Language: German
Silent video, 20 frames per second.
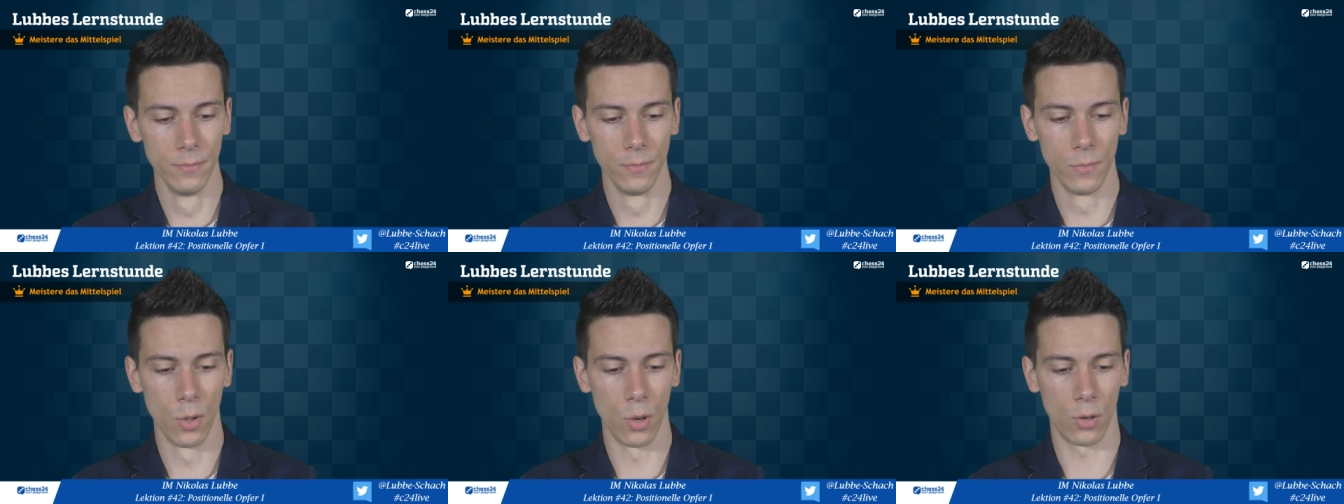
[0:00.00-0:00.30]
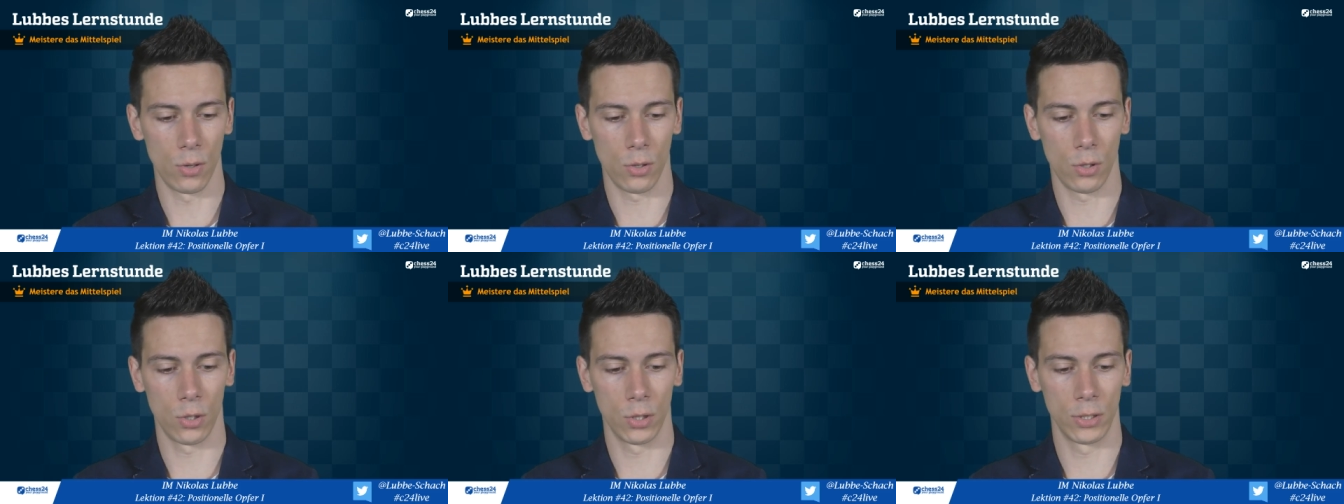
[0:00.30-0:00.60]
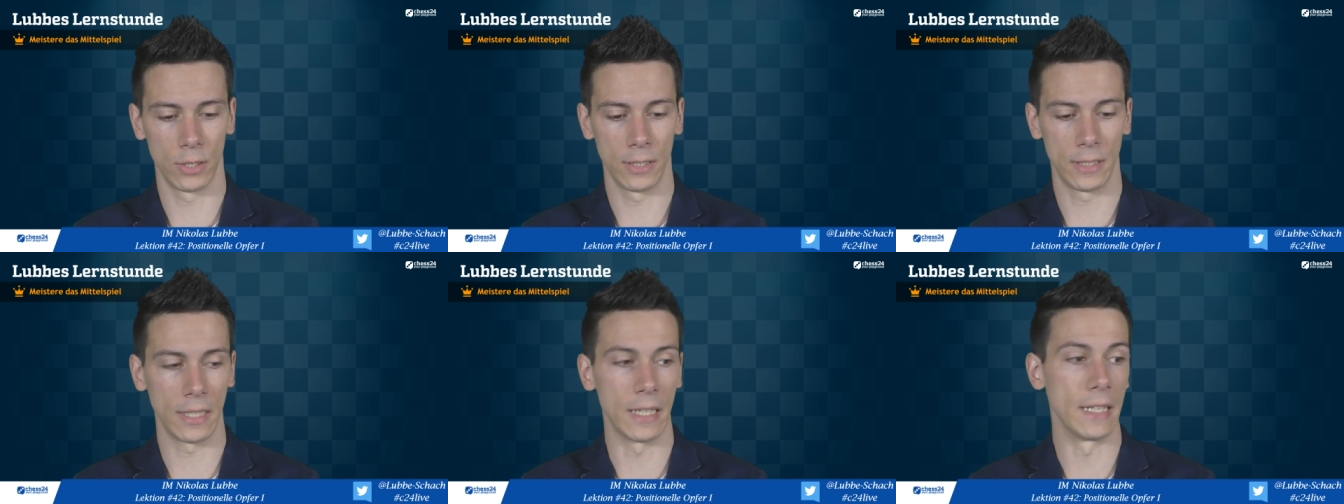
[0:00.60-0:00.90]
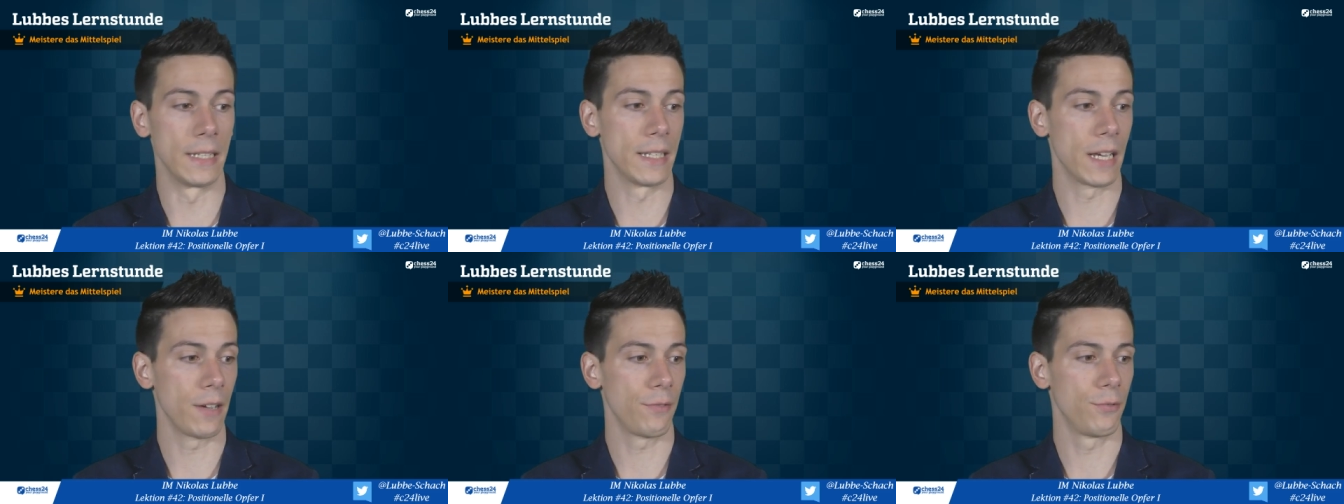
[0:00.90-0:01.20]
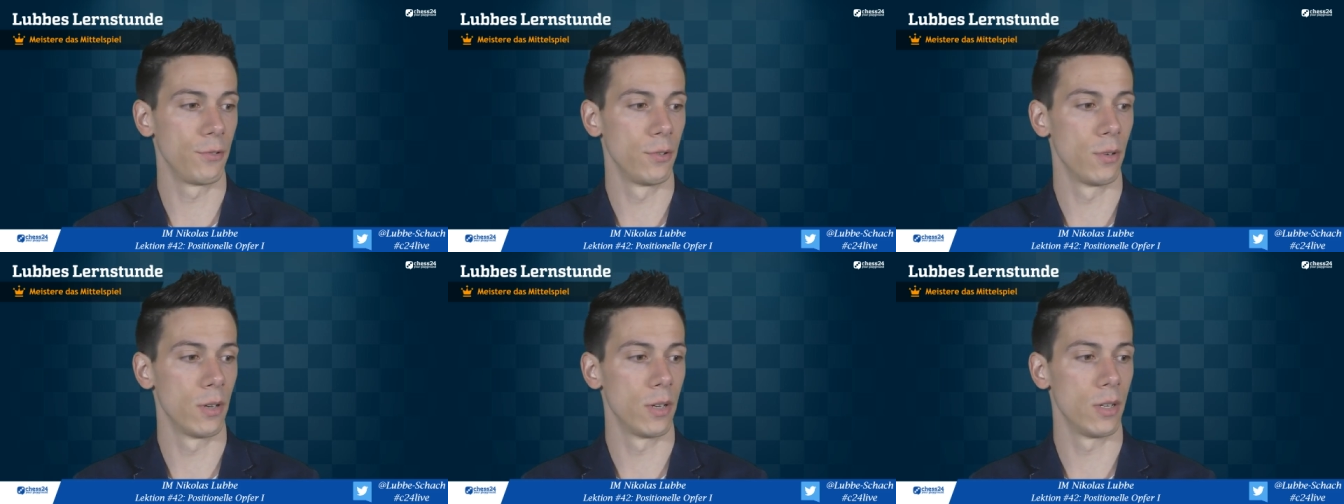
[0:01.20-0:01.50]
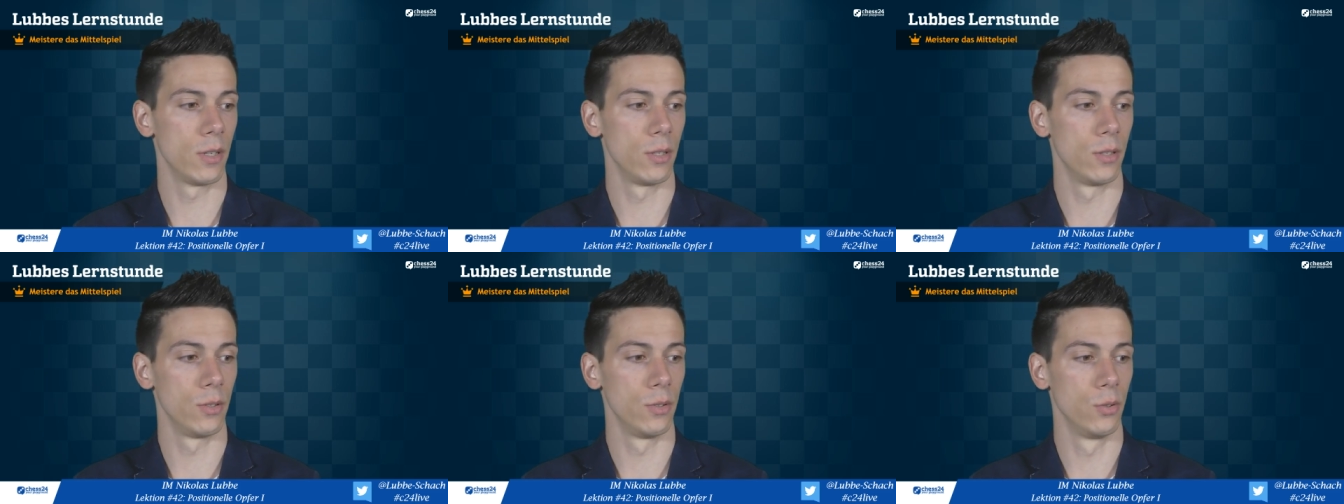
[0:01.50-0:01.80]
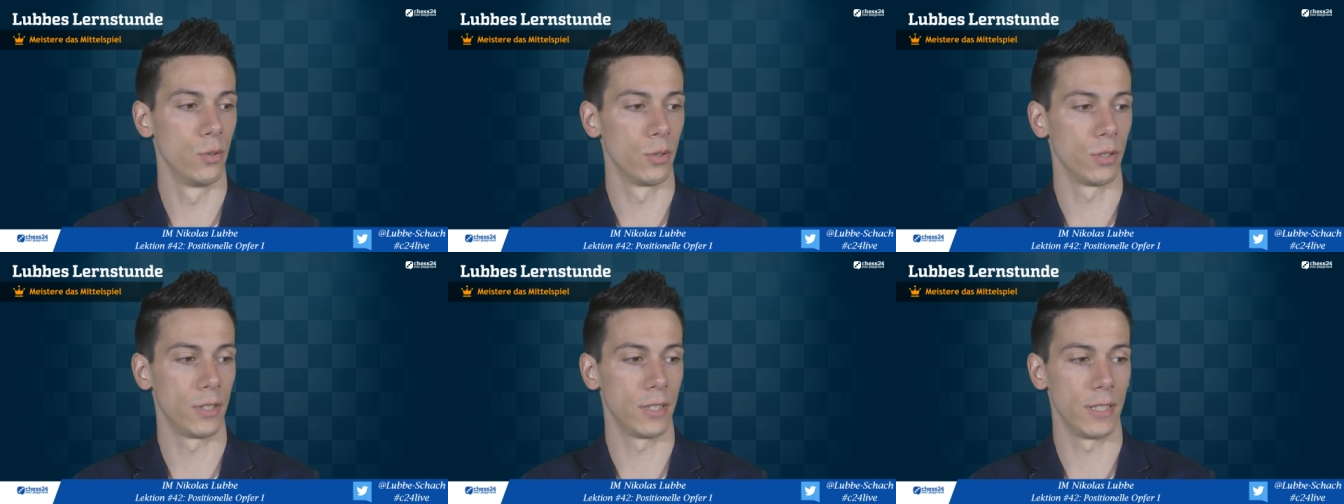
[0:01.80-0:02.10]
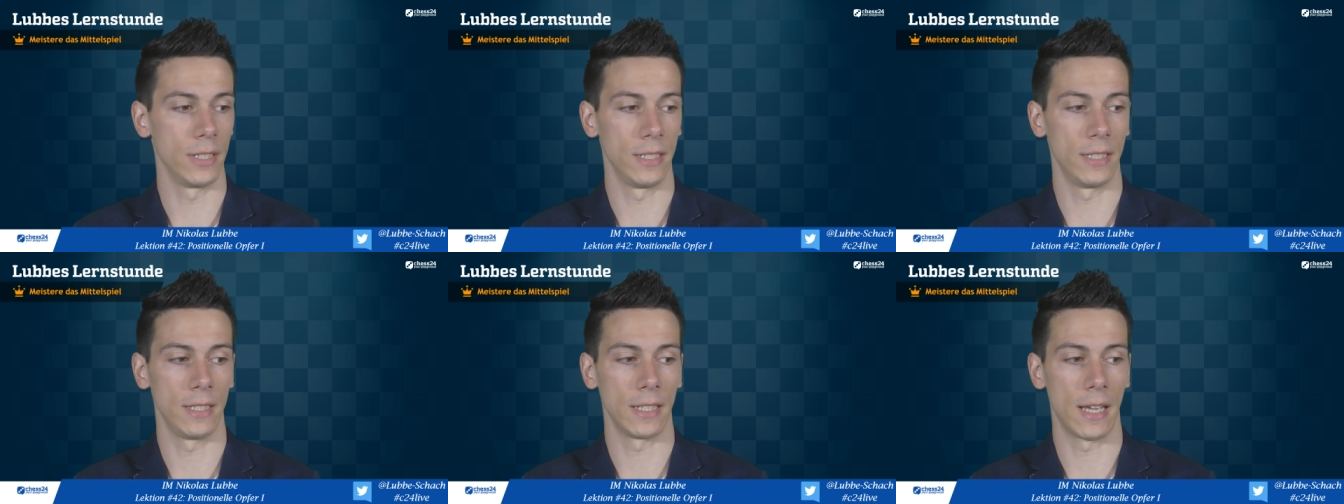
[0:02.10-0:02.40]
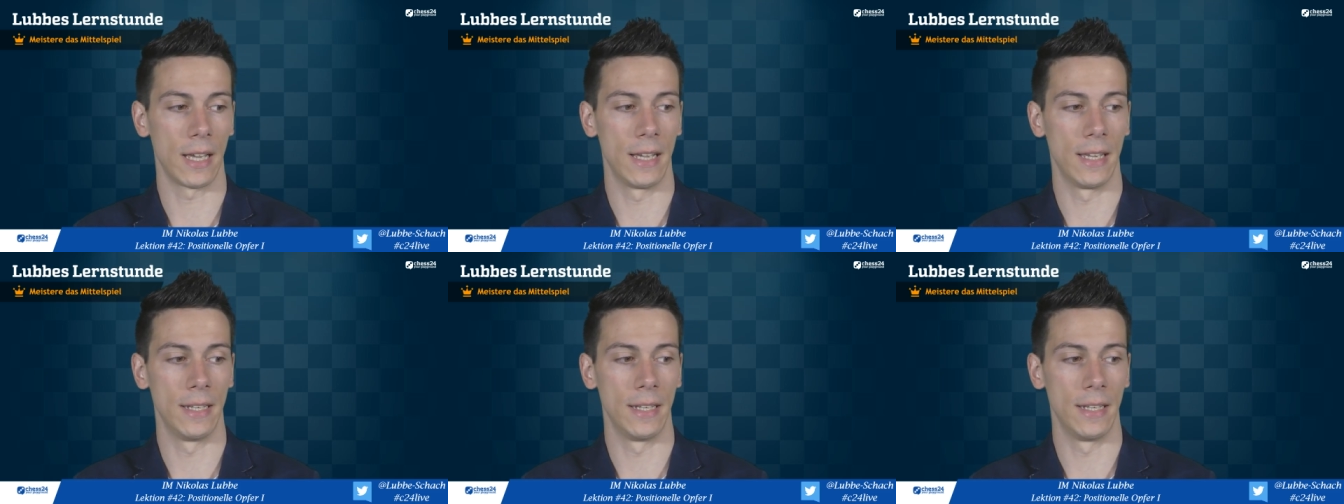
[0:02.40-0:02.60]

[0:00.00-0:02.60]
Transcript: Und dafür nutze ich eine